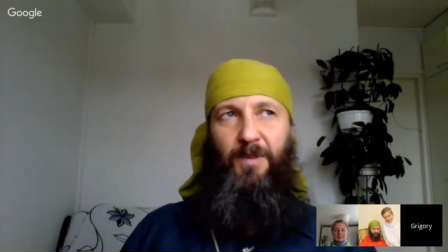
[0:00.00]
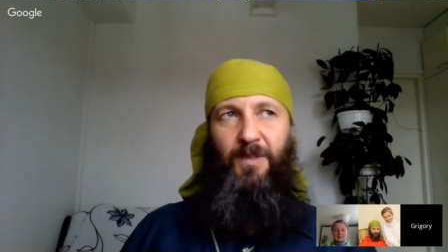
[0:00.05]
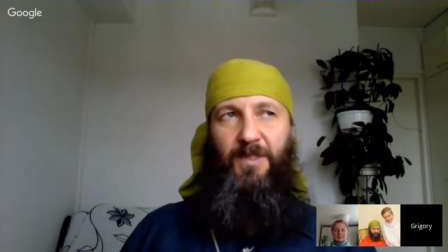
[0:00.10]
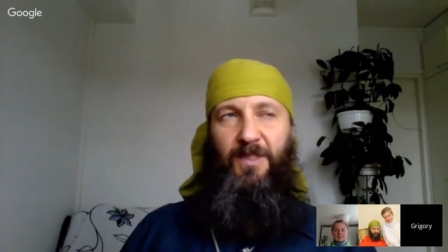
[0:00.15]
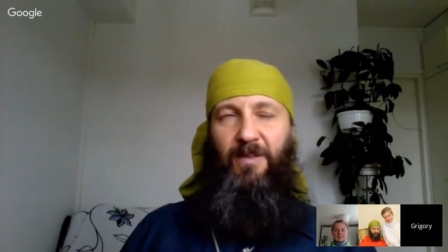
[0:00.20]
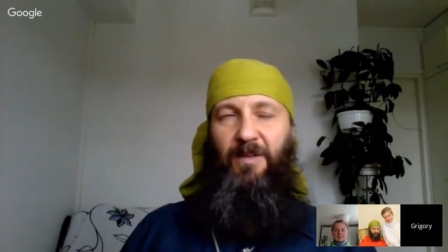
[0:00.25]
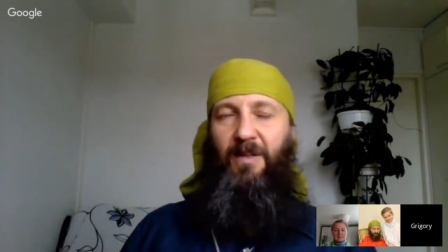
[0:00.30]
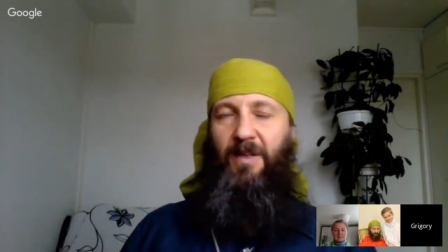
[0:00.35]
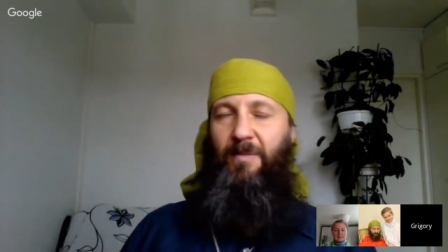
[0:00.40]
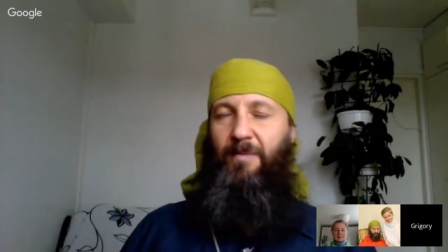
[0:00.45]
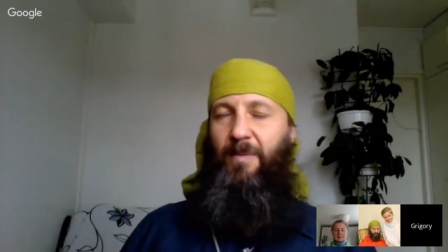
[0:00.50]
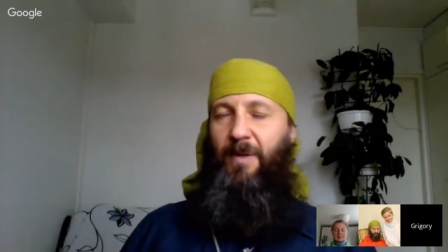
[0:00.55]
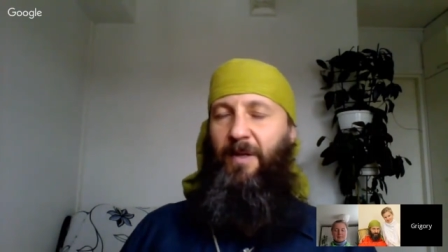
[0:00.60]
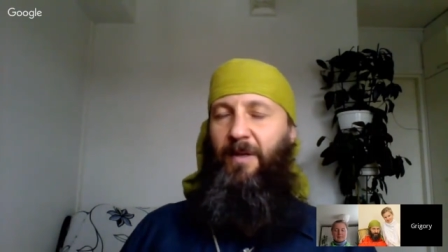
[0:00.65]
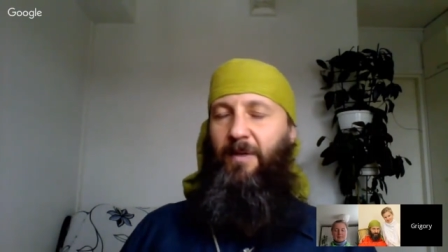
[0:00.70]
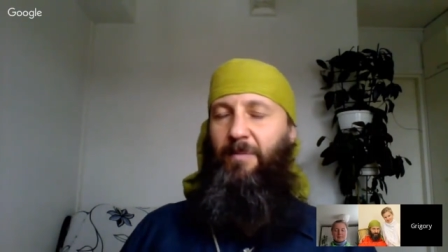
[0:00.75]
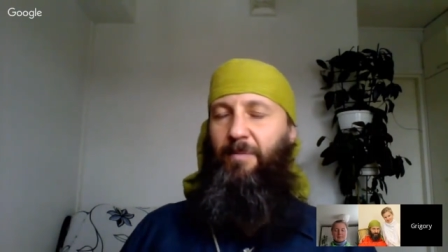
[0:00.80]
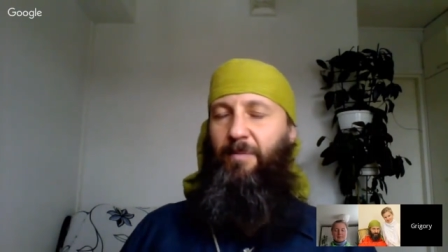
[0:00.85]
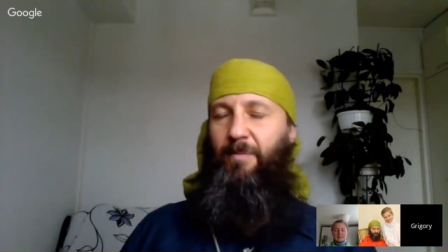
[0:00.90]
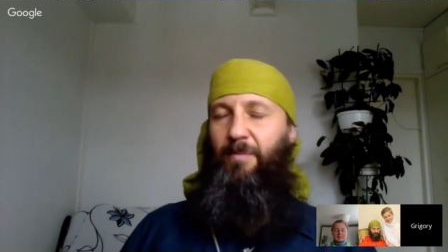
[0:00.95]
правильно,
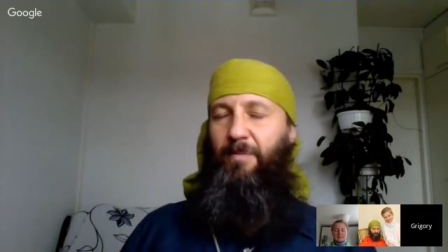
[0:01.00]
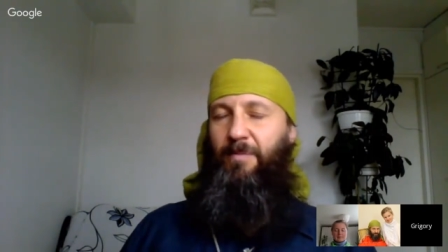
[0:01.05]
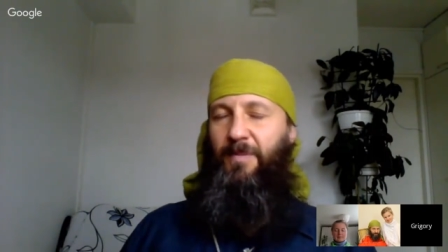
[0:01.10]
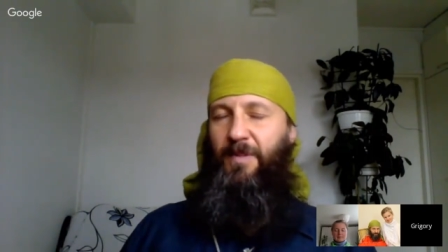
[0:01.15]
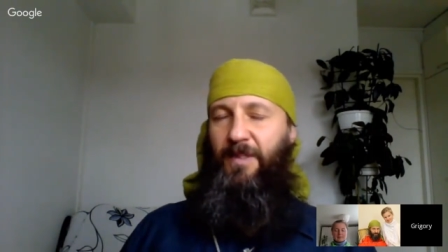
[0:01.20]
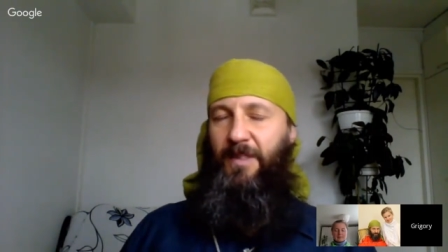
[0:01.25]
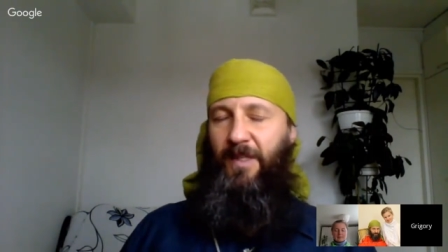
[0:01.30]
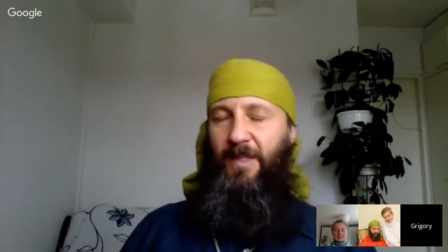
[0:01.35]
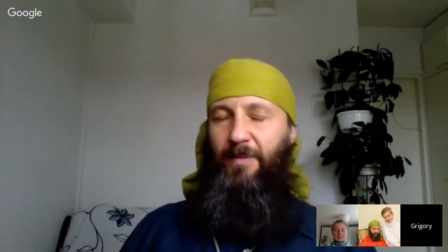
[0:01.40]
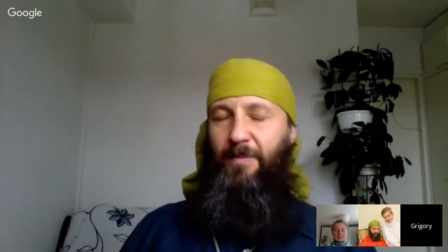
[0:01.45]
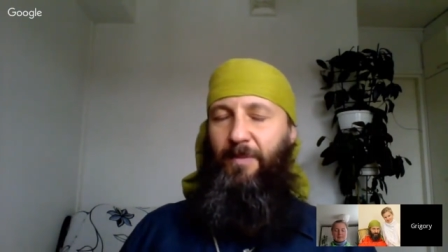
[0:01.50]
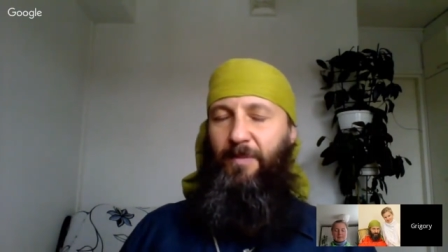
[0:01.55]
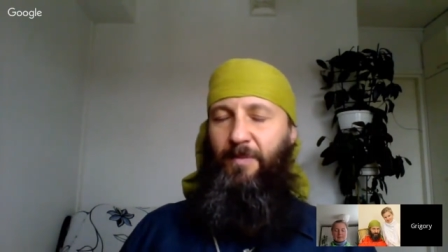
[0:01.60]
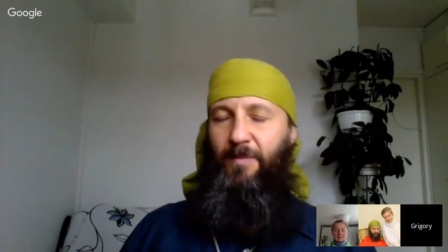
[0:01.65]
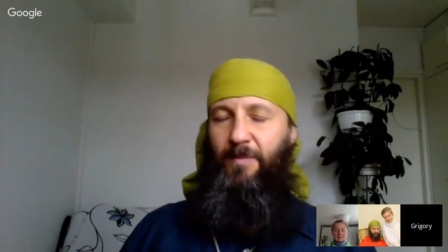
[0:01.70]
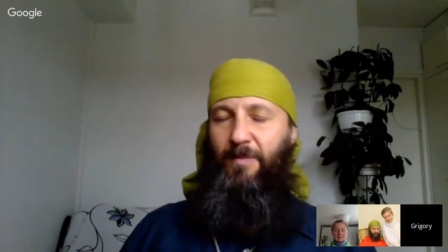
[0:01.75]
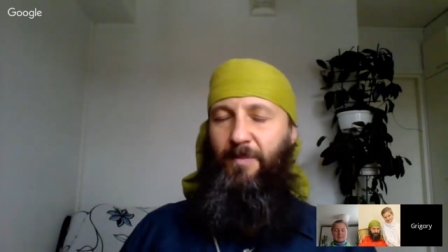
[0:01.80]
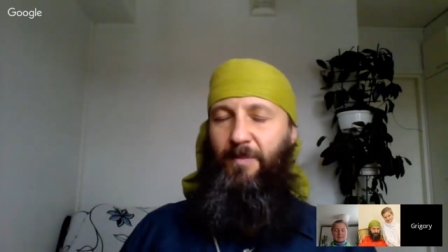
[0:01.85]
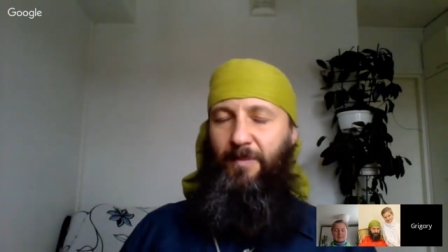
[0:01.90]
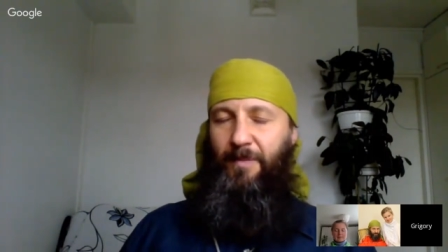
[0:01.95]
правильно,
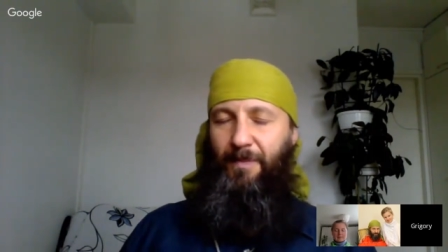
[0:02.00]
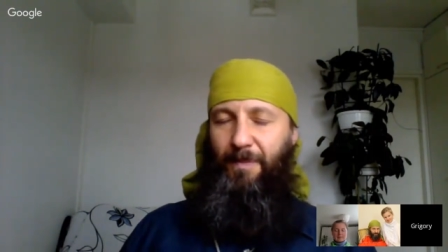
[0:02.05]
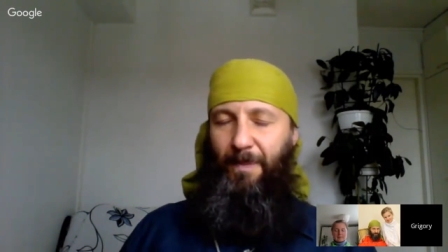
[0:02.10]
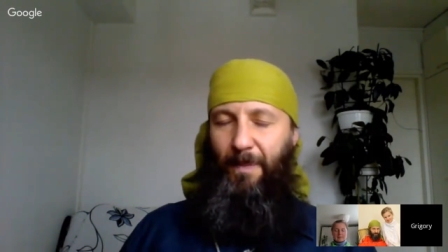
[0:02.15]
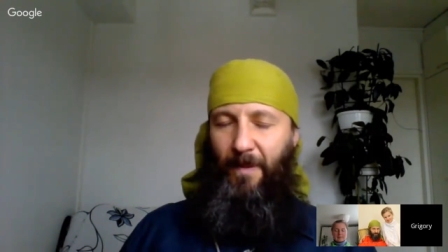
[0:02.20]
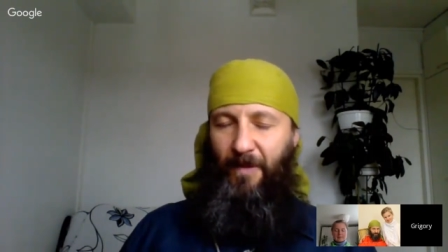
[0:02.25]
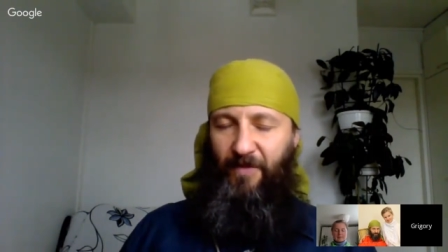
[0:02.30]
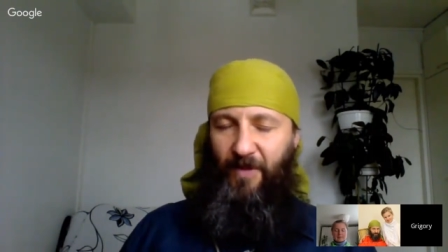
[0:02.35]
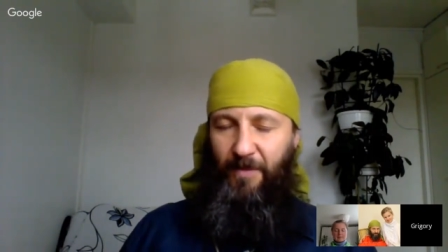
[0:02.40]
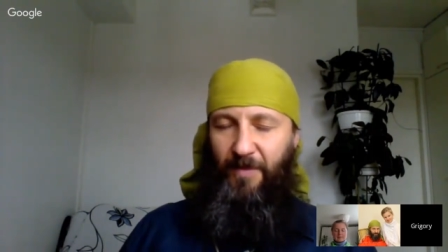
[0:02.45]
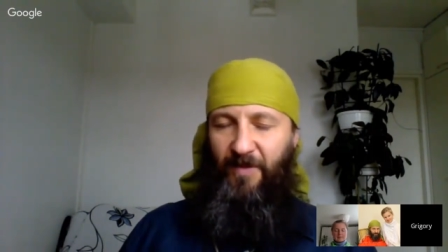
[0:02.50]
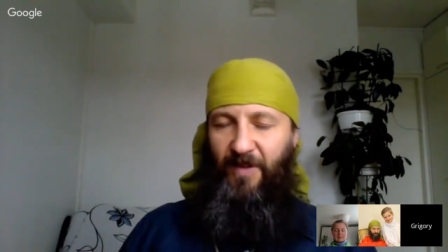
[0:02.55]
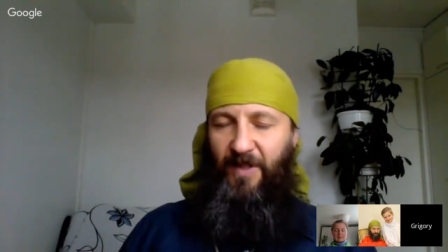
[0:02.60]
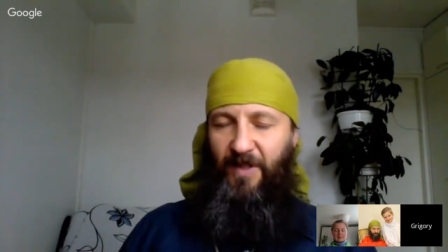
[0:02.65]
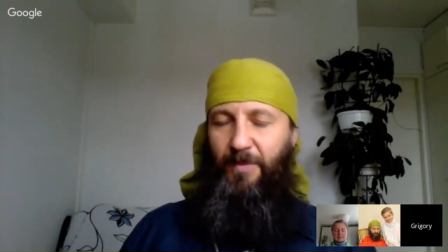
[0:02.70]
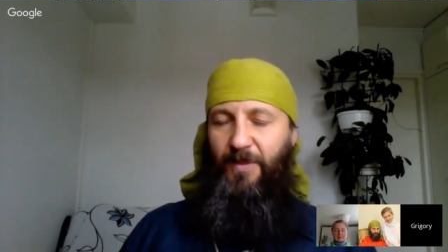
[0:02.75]
формировать